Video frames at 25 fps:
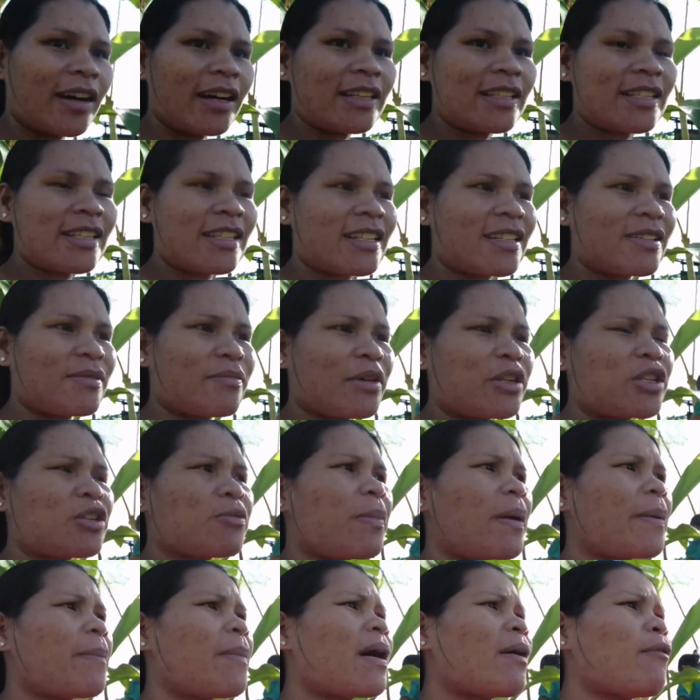Wa jud.
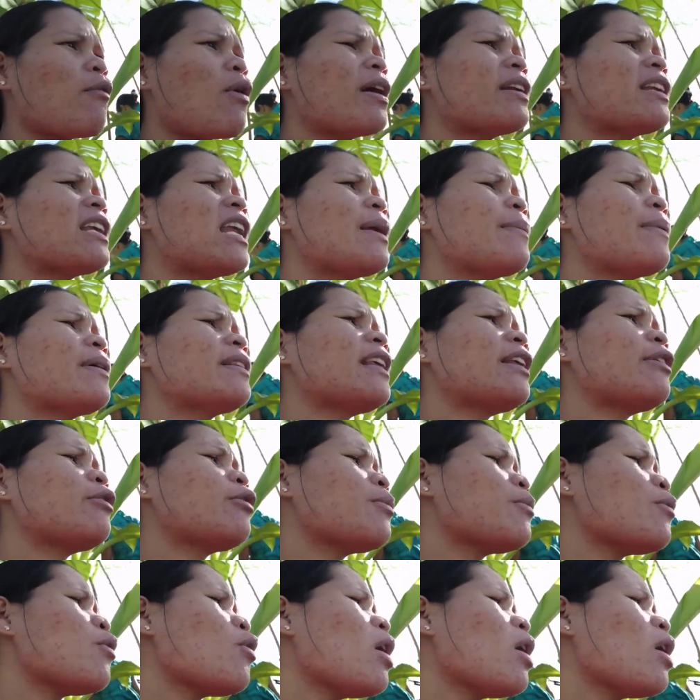Madyo pa manguan na laman ta doy,